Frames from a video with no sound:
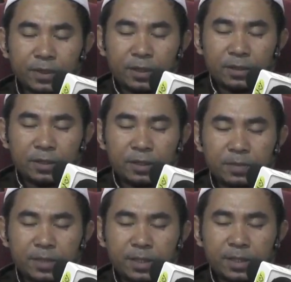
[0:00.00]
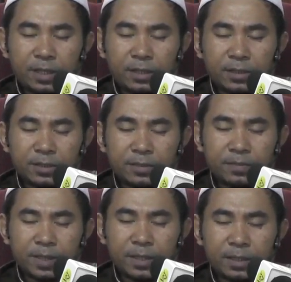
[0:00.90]
Allah berikan
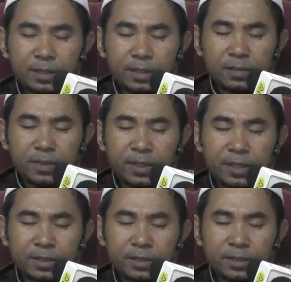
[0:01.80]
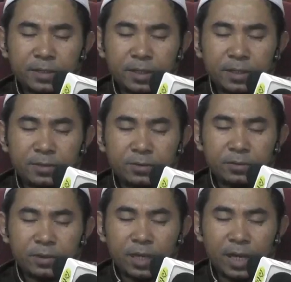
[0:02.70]
kesempatan kepada kita
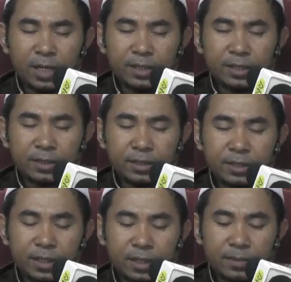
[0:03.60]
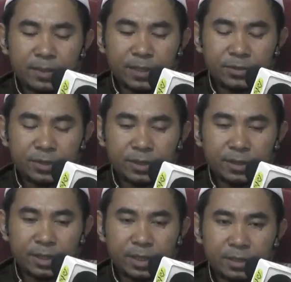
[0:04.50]
untuk hadir di dalam
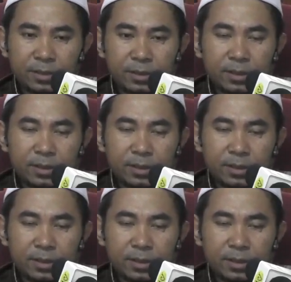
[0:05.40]
masjidnya